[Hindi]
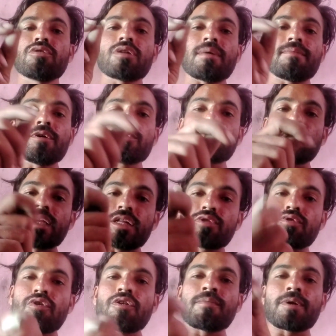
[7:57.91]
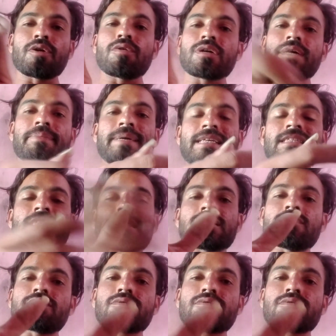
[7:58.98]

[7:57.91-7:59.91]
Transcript: तो हमने उसको क्या तोड़ मड़ोड़ के पेज कस